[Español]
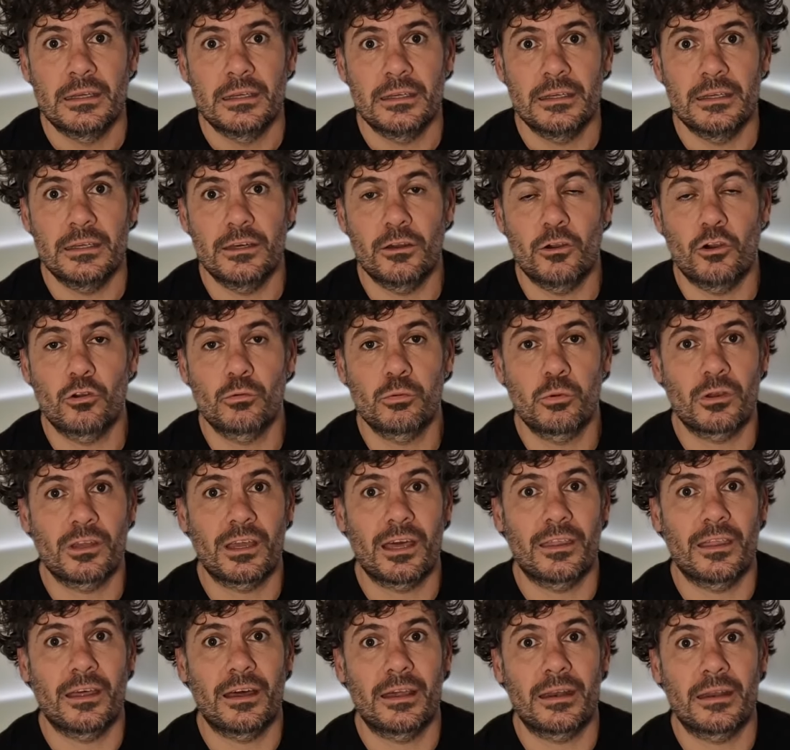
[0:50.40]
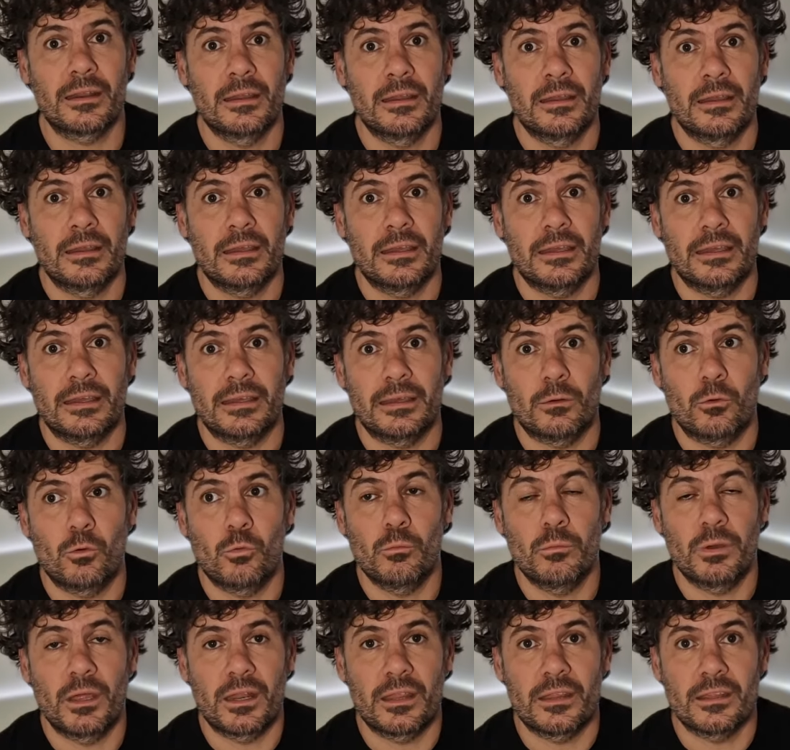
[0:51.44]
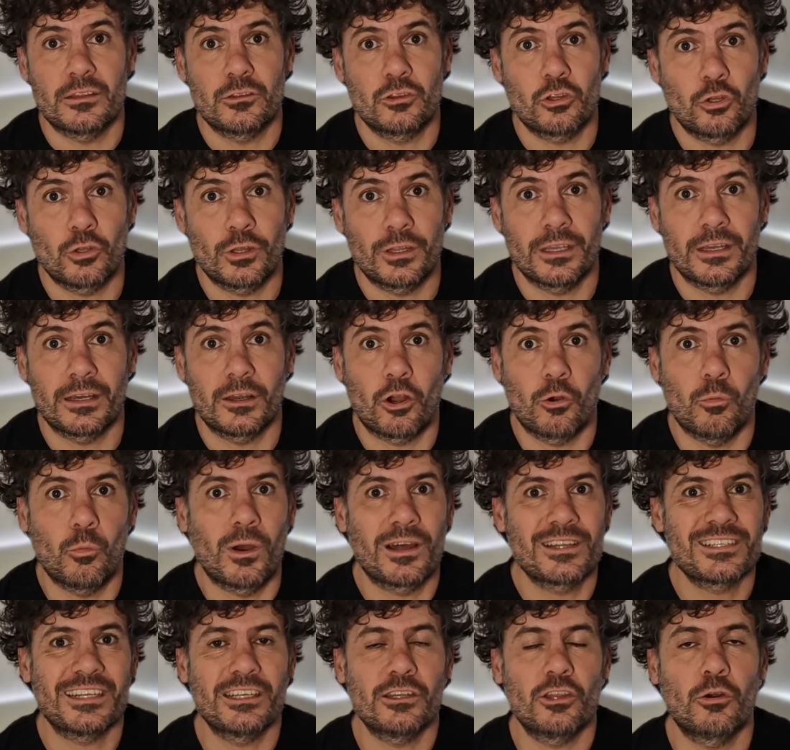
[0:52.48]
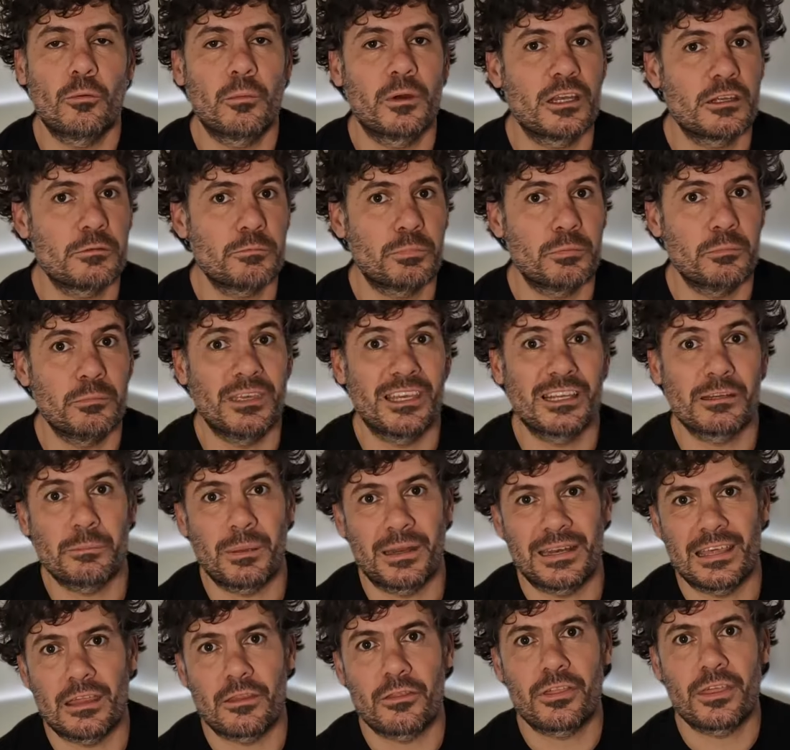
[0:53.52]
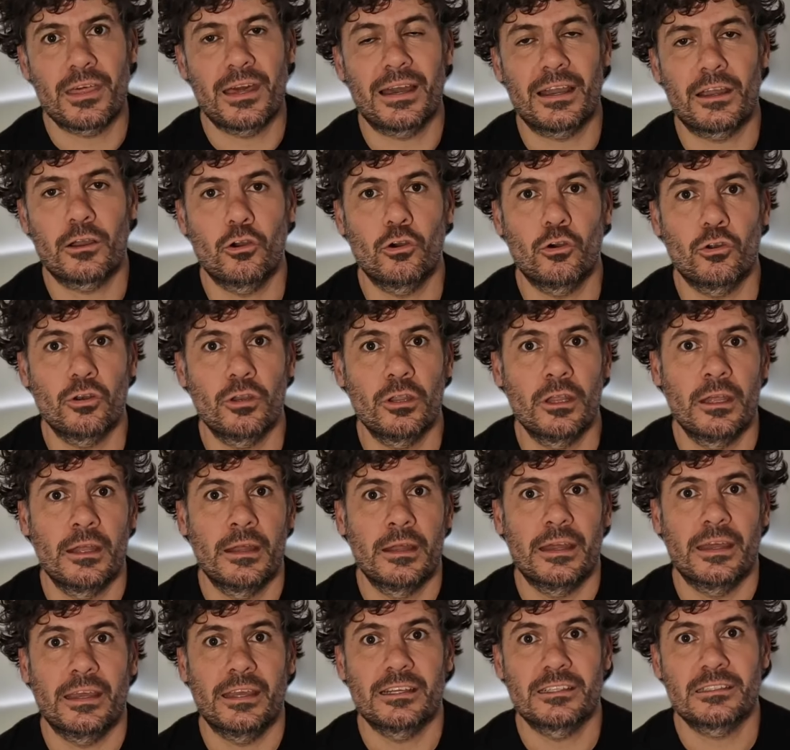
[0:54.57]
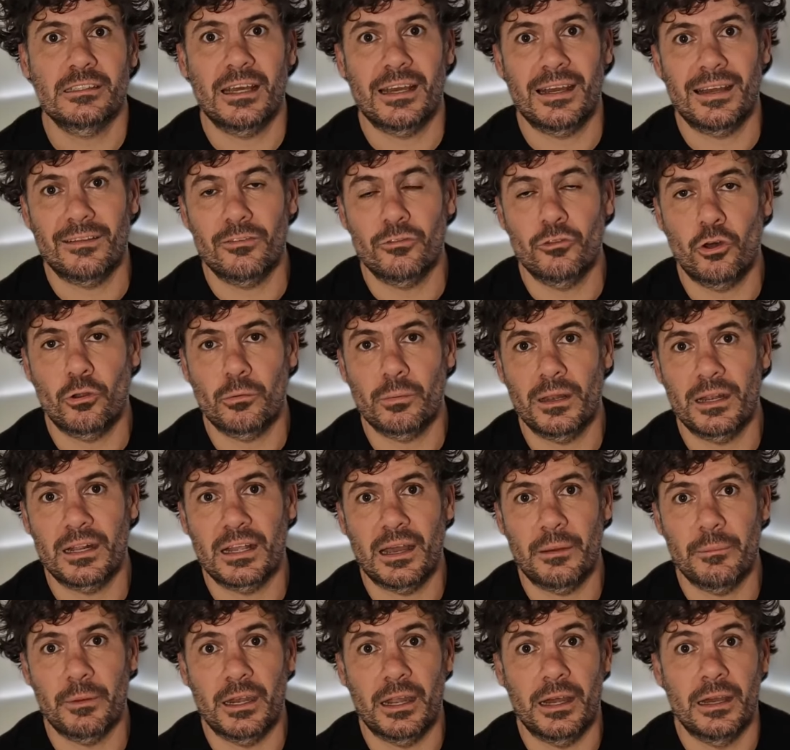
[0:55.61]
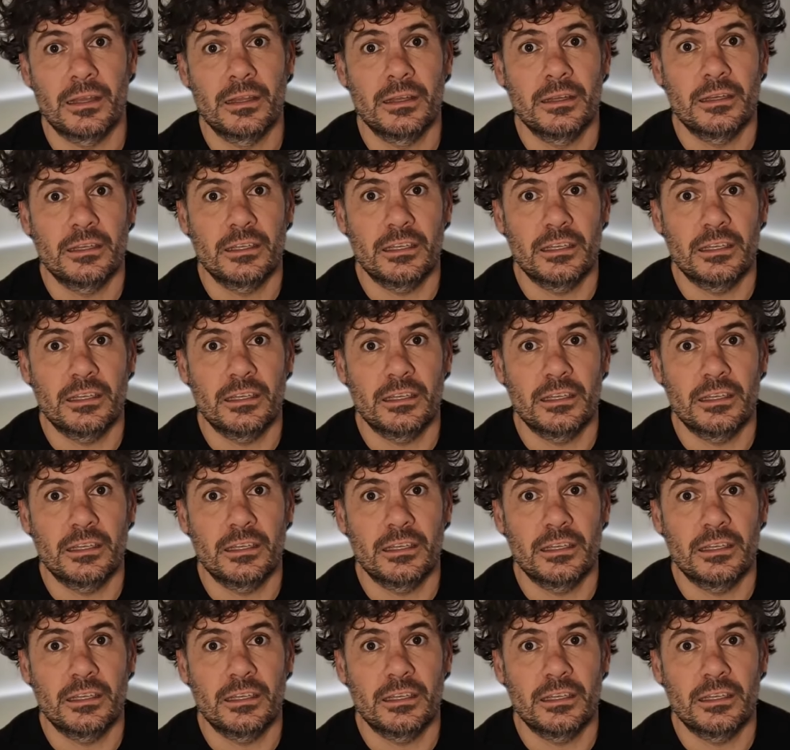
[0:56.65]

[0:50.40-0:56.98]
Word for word: y os voy a dar eh, un veredicto de cómo ha sido mi experiencia con esta doorbell cámara.